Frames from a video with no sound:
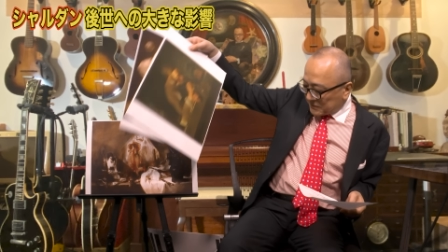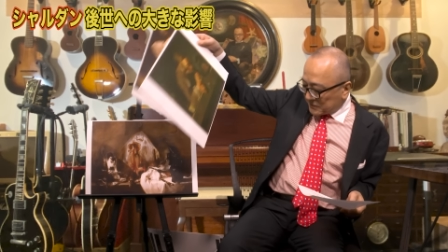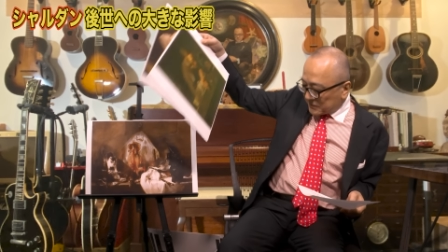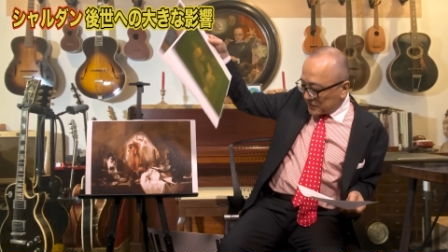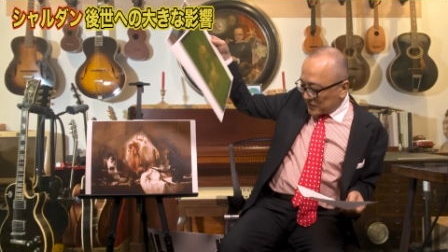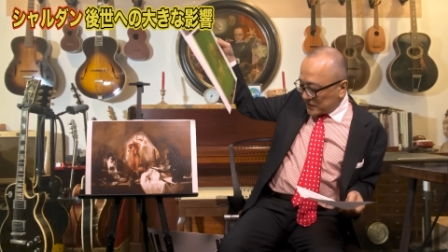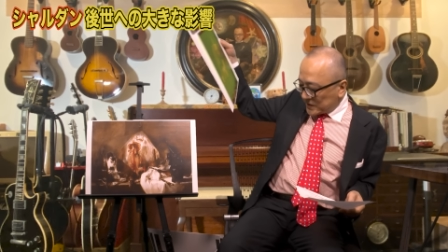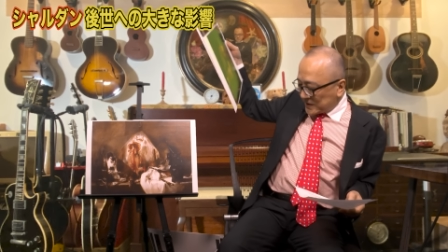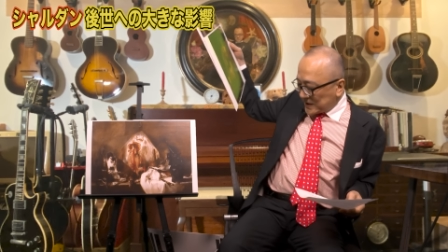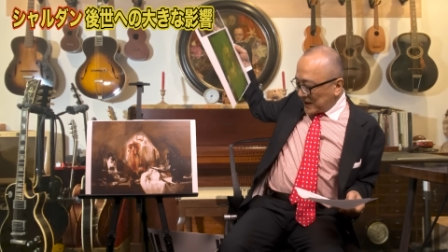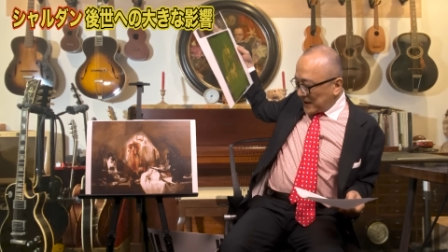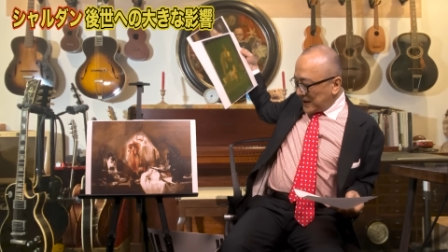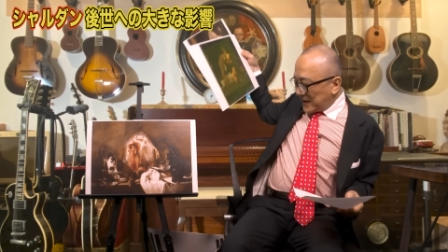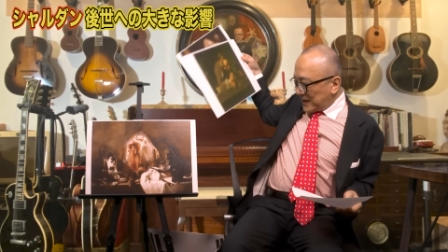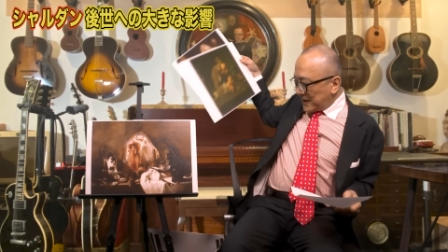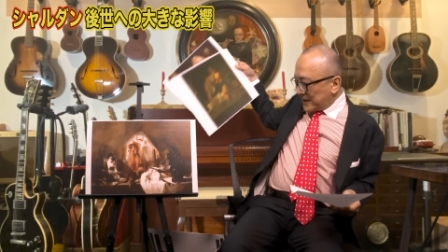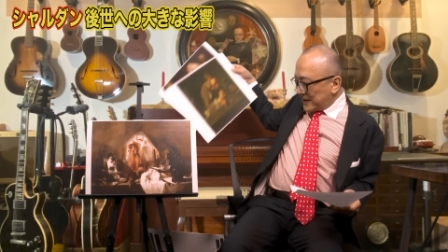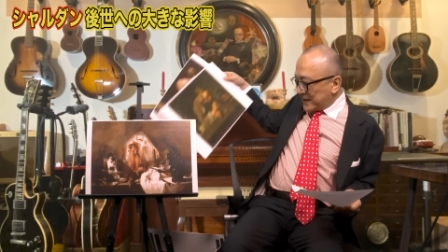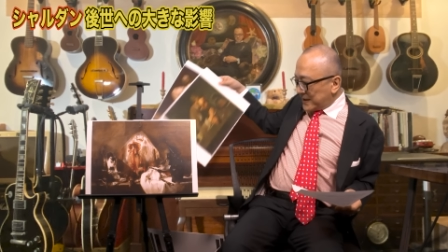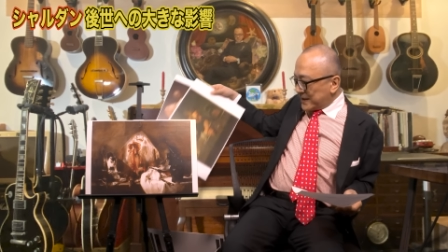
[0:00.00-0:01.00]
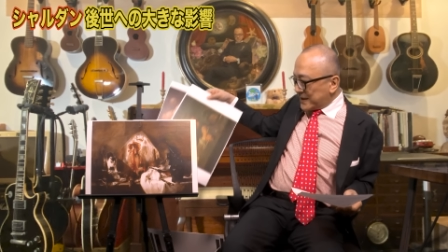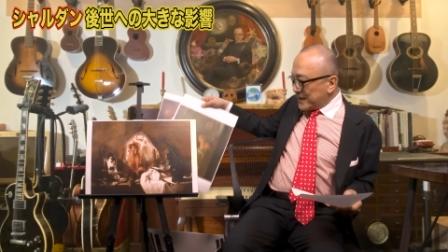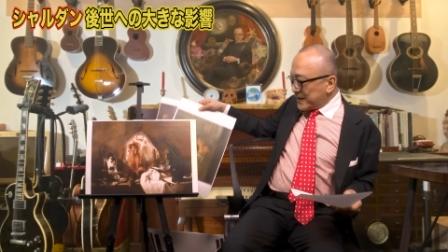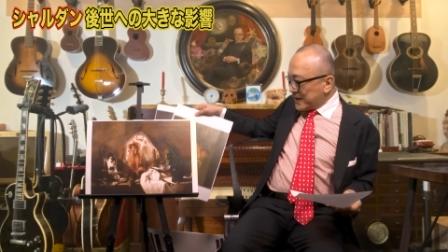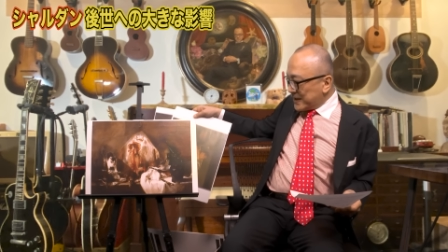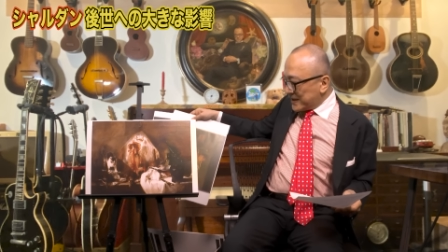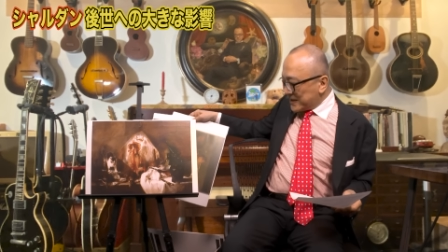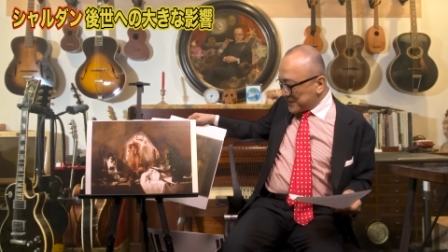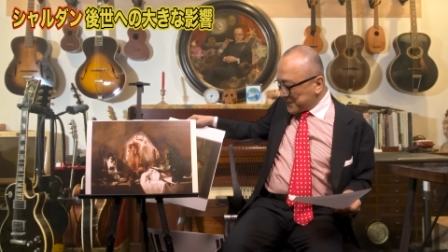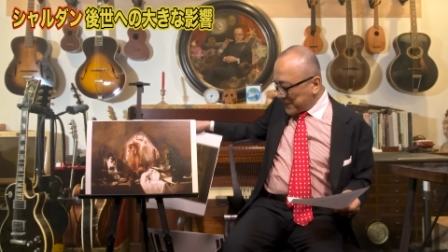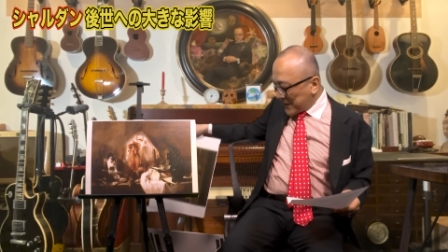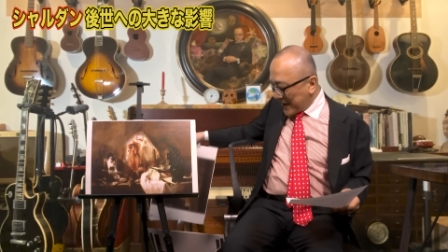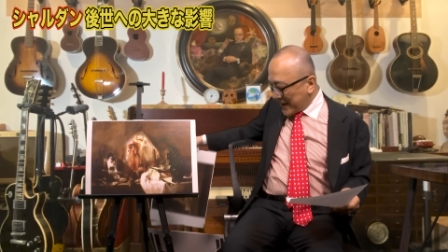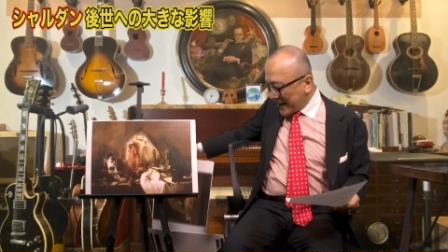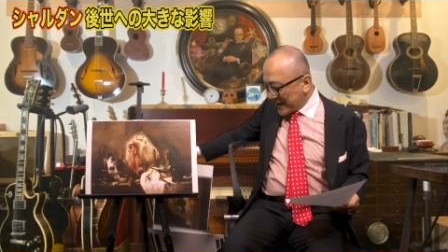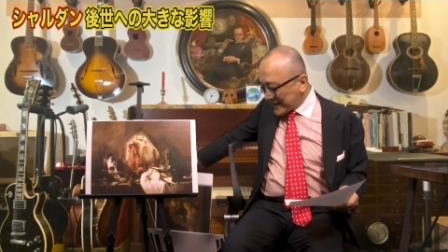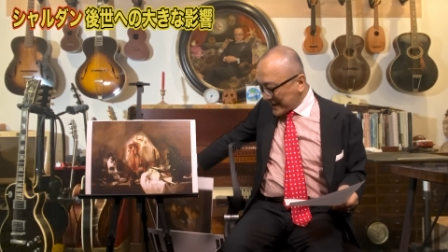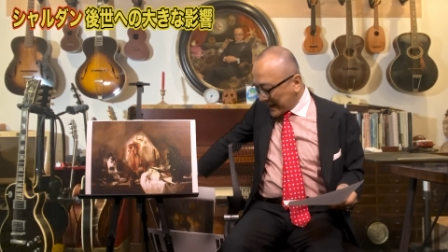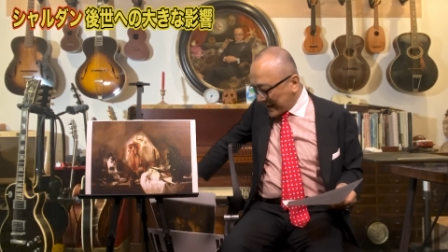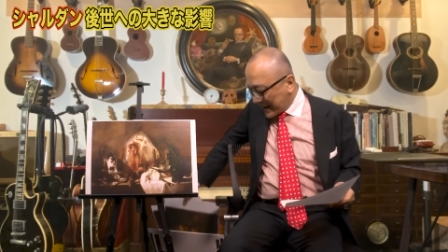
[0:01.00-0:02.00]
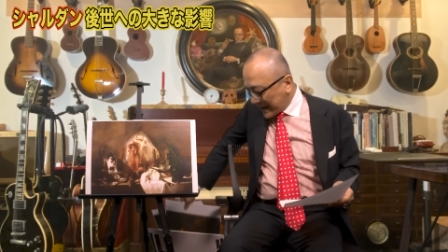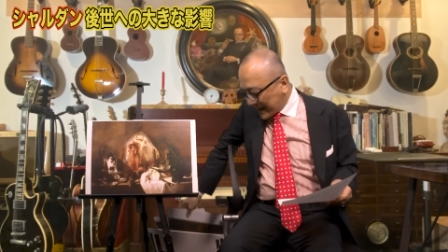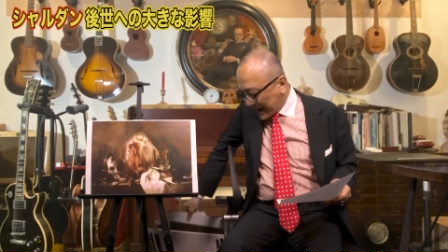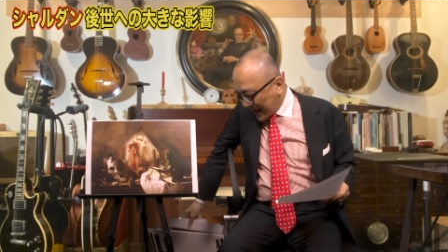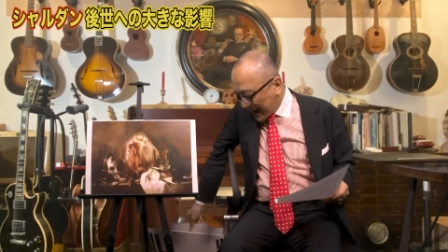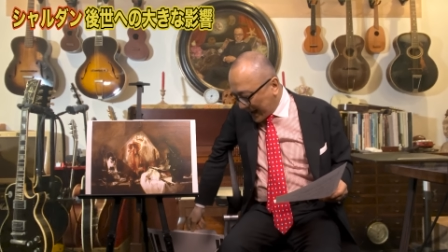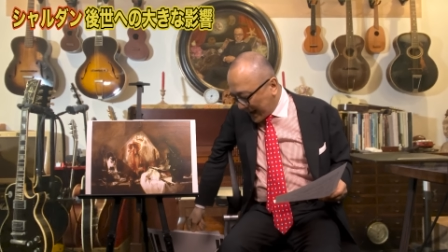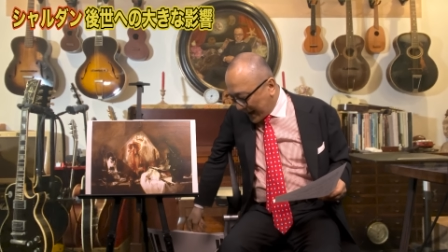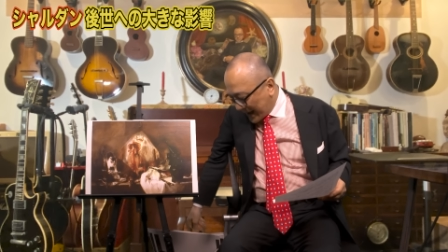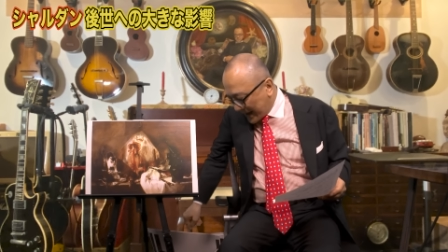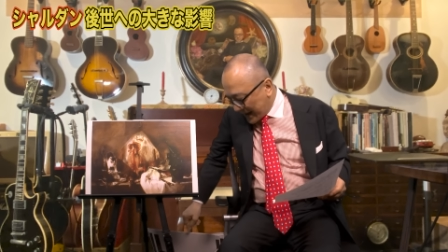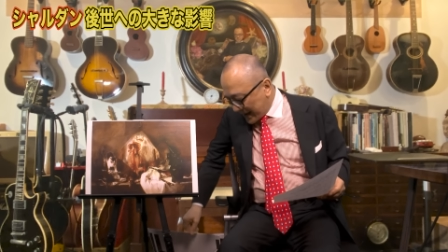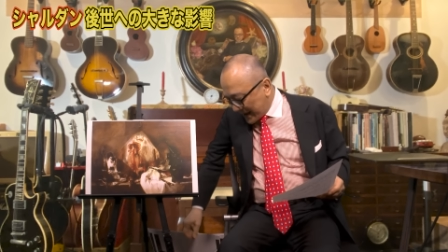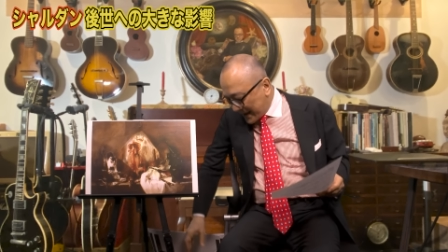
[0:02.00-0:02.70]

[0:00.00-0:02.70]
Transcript: むっちゃインスパイアされた